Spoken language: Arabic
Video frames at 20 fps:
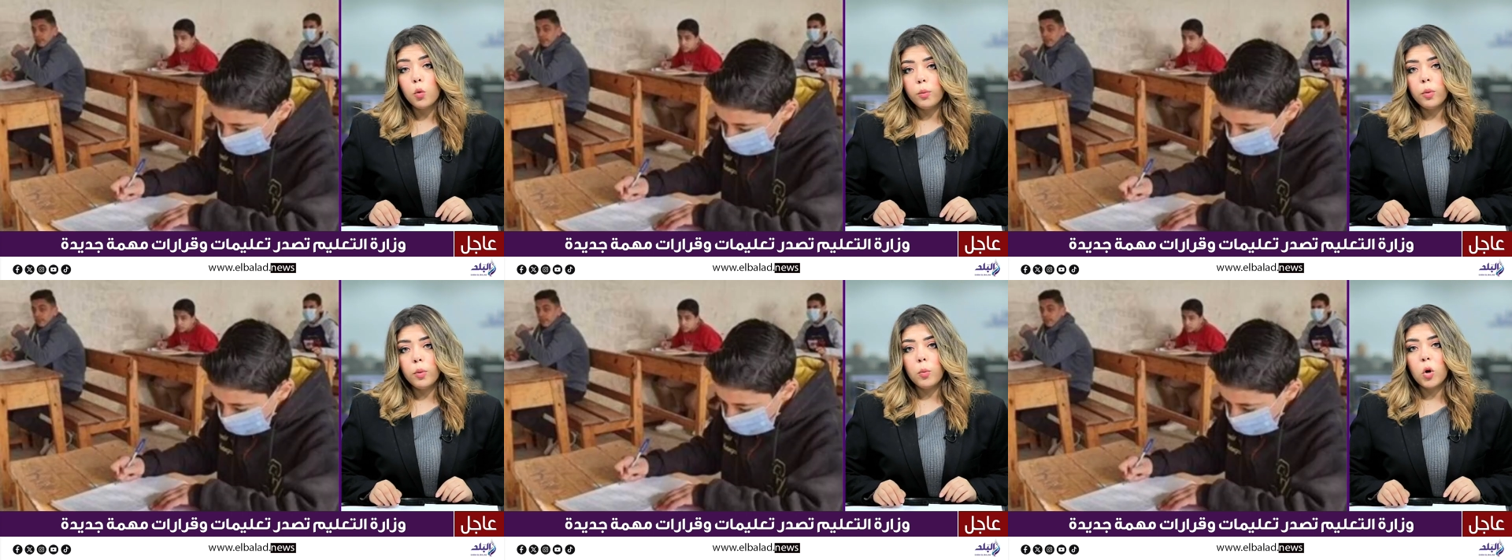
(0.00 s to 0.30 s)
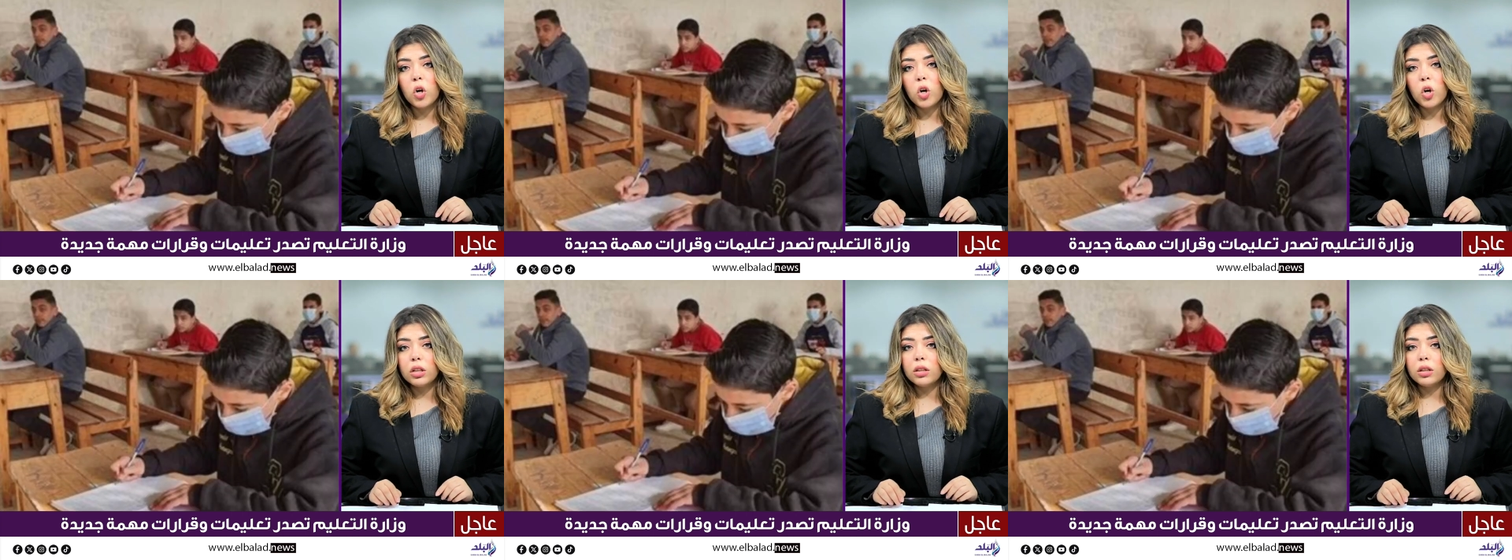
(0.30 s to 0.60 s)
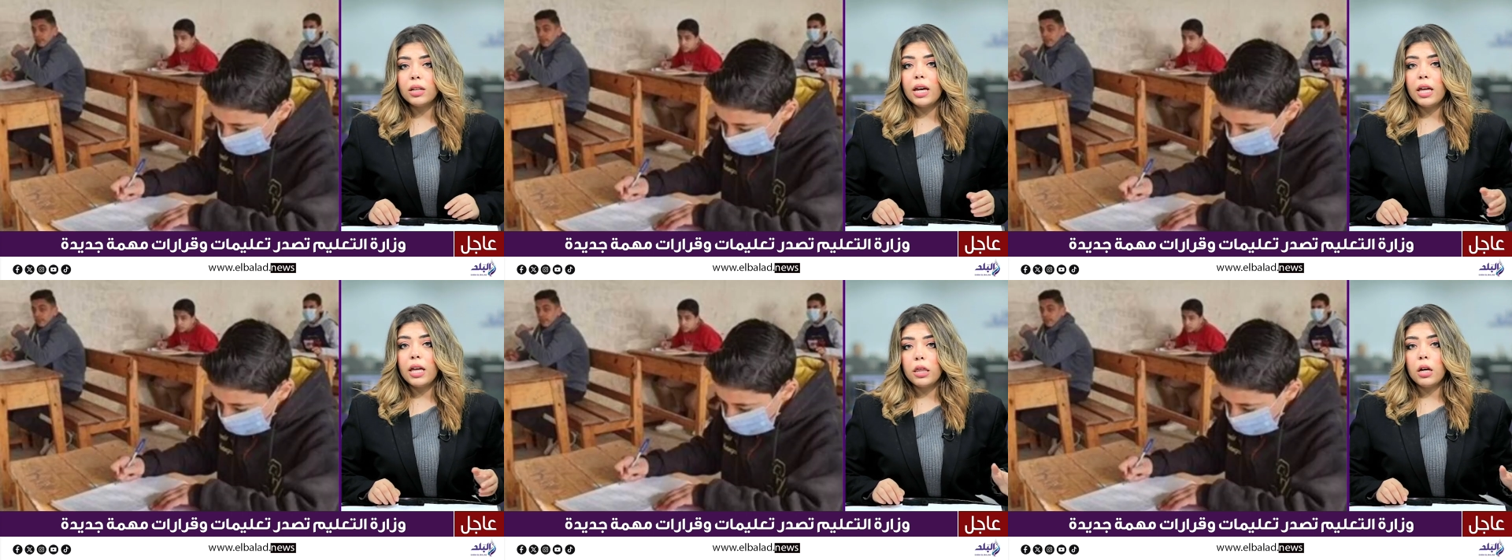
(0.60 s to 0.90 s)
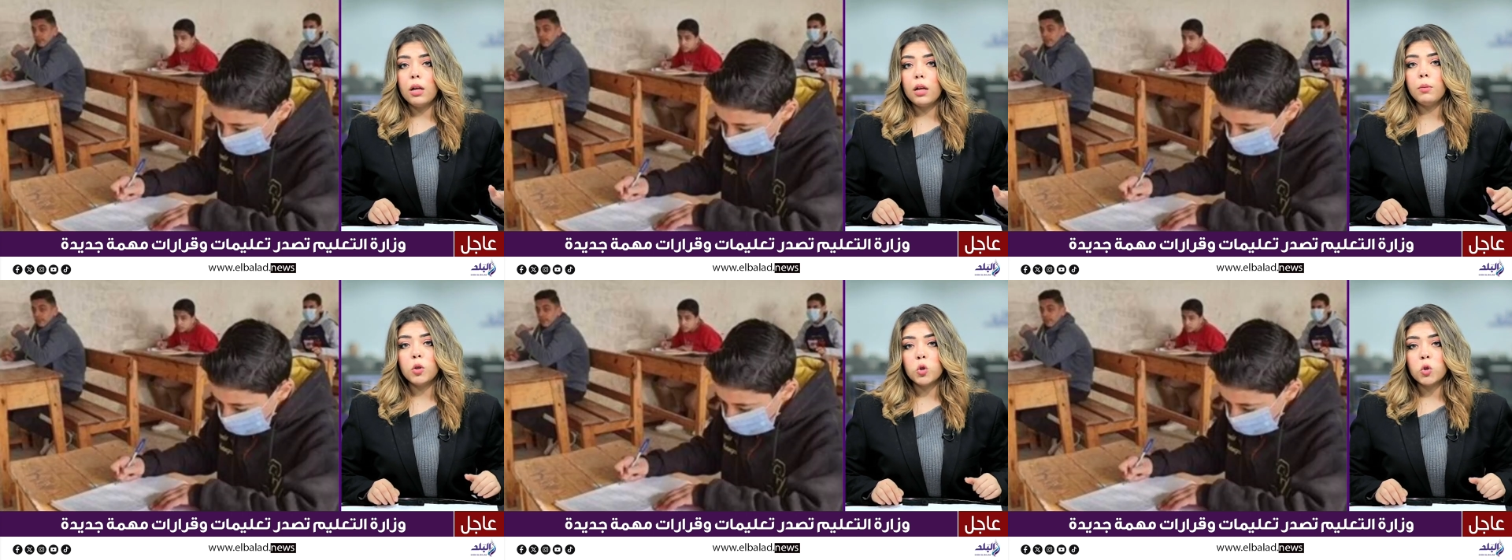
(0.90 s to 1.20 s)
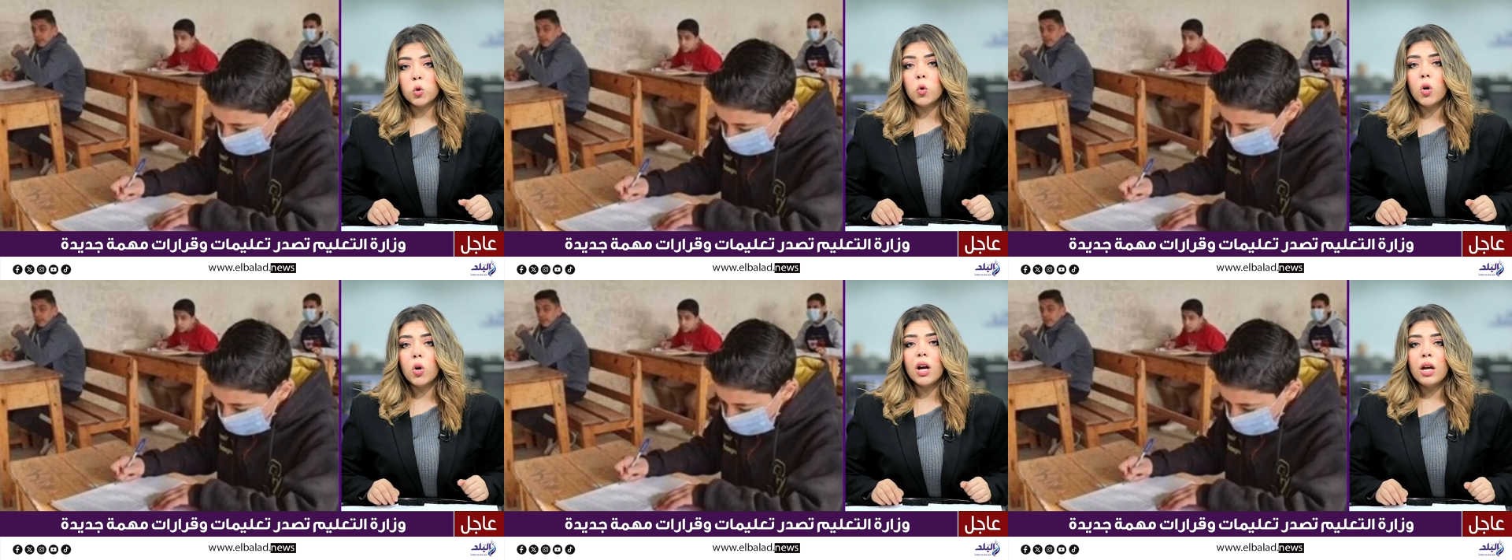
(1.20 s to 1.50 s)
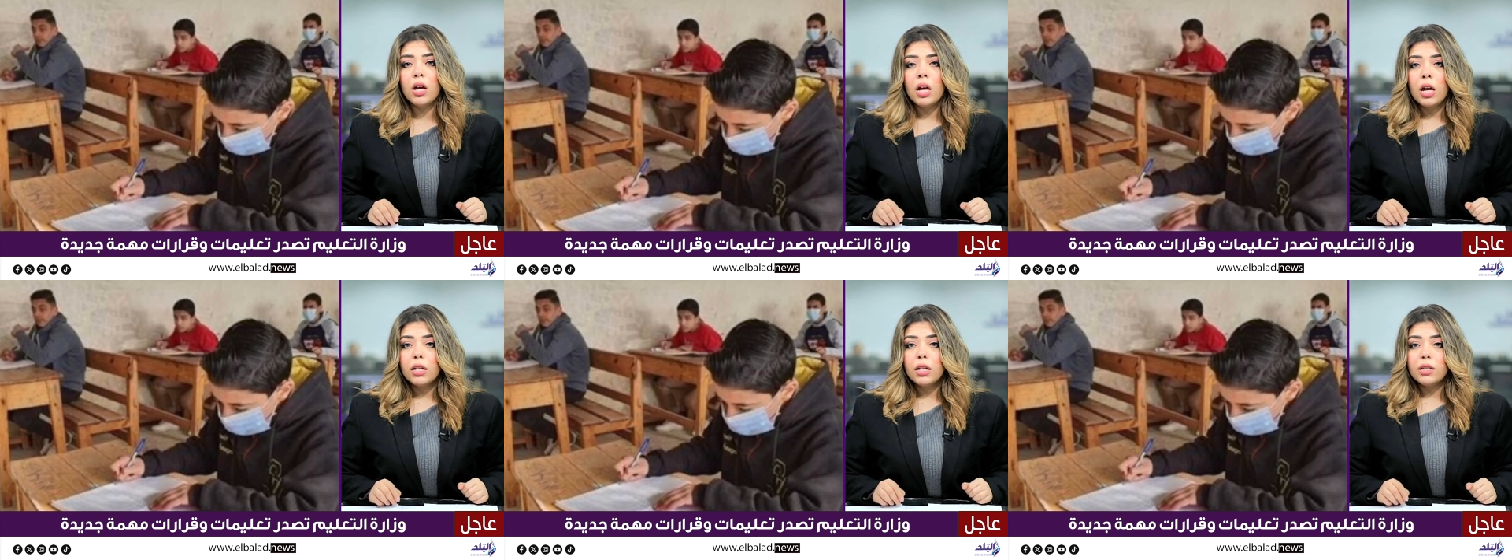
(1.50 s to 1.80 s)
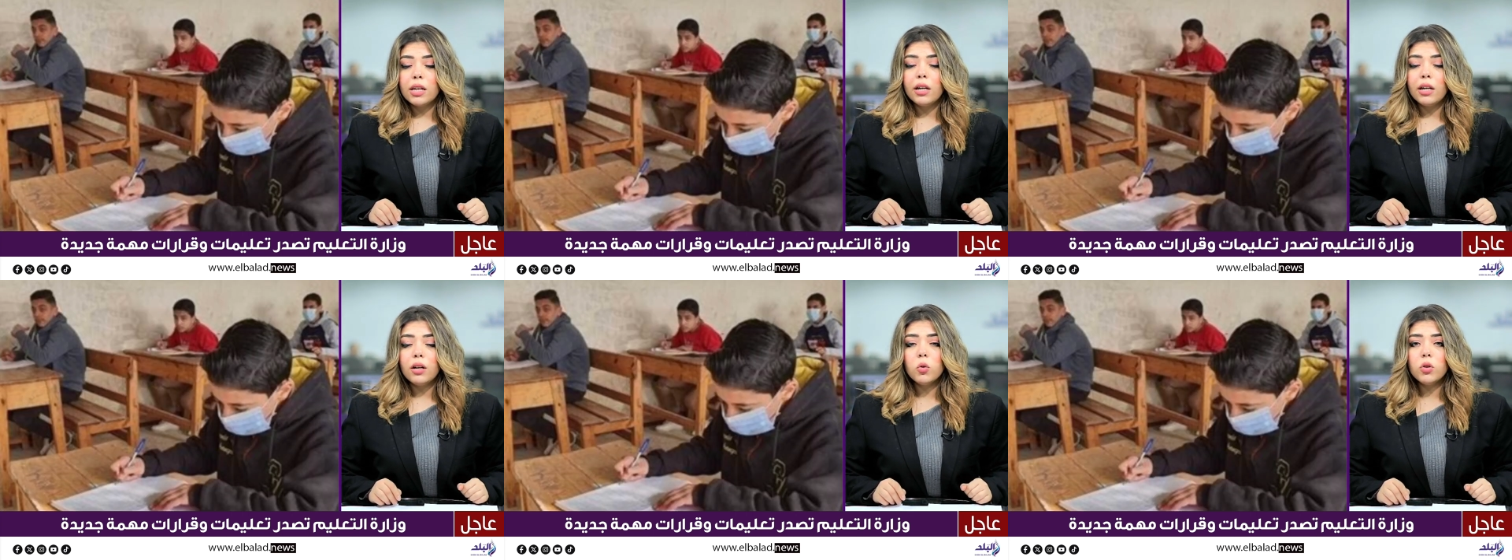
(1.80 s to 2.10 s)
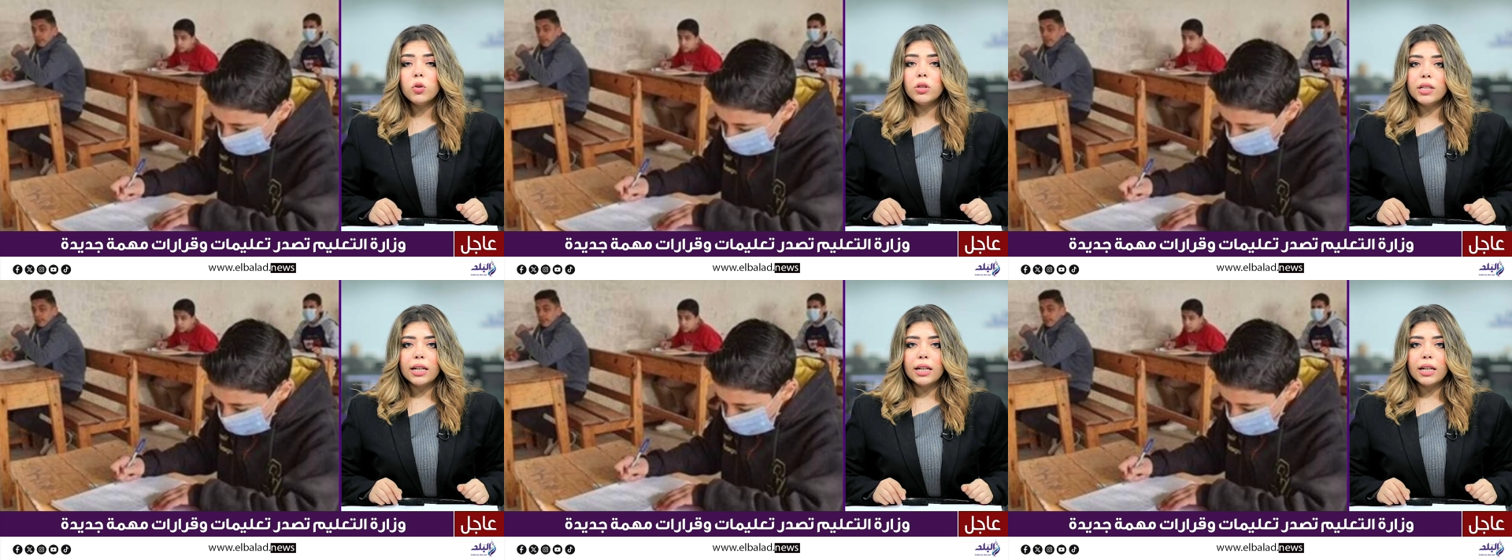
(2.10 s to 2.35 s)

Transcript: بمقتضى هذا المشروع سيكون